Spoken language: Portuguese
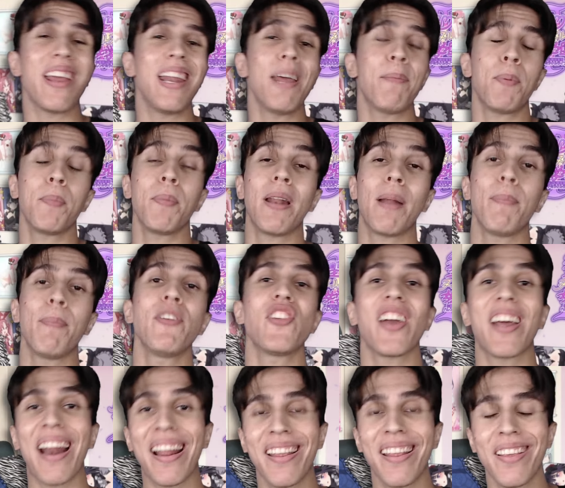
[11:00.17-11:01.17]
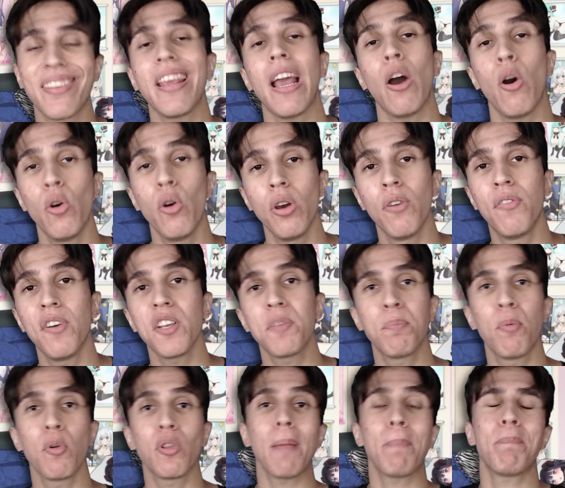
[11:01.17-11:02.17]
eu queria primeiramente agradecer a Royal
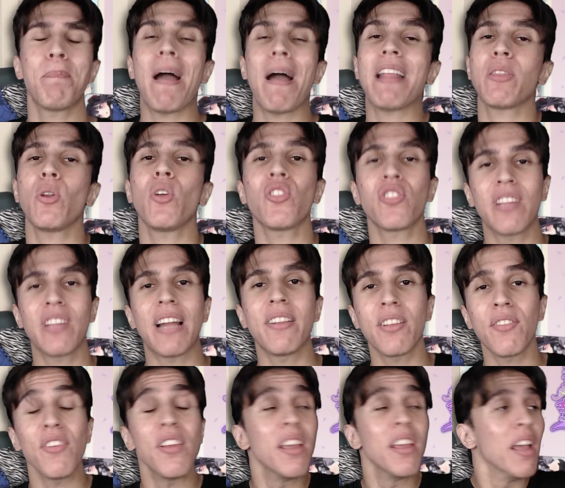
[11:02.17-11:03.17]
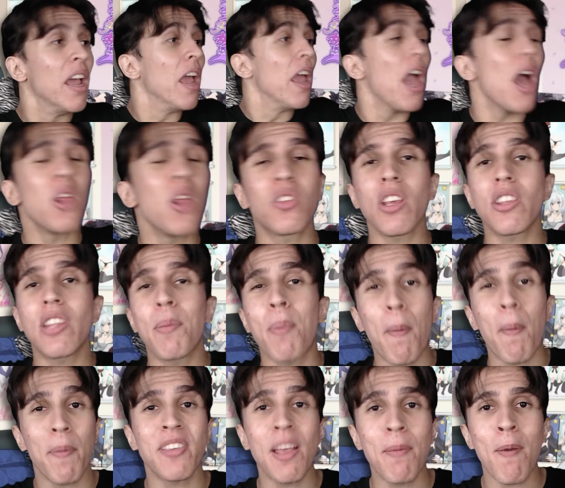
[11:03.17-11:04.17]
Voice por poder patrocinar esse vídeo. Eu não sei se deu
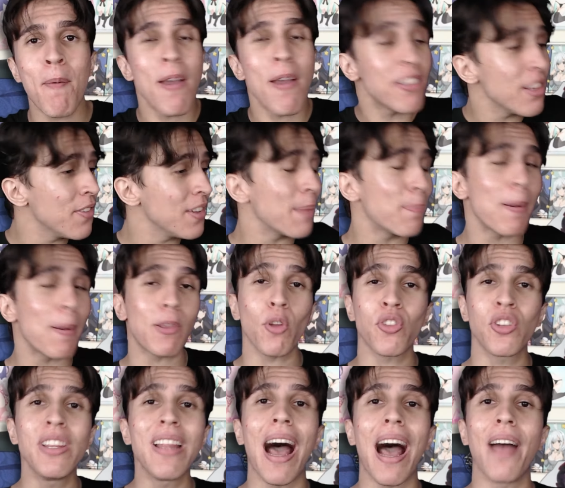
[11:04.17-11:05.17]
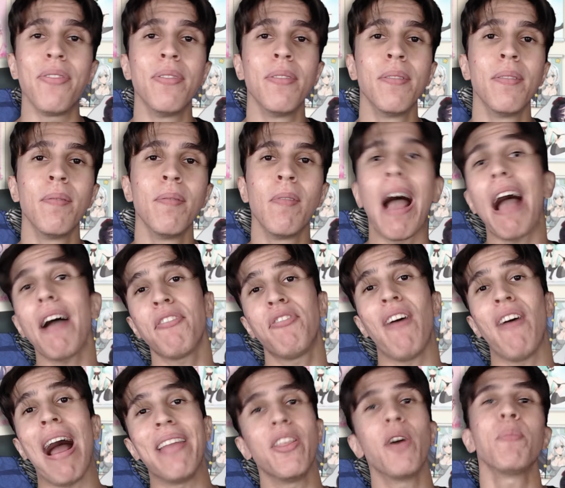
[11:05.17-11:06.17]
pra perceber, mas esse vídeo é patrocinado. Ah
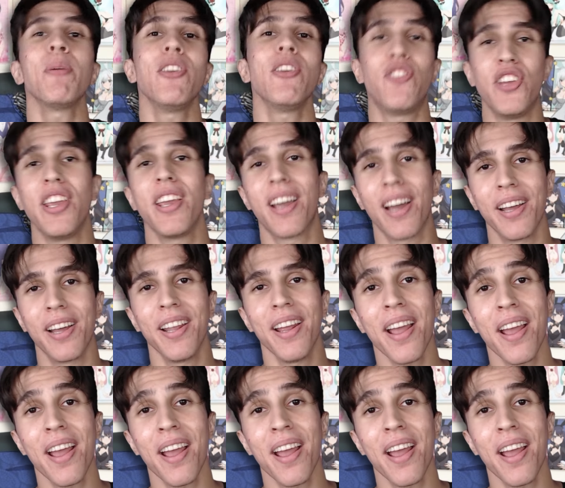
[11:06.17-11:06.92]
vá, não me diga,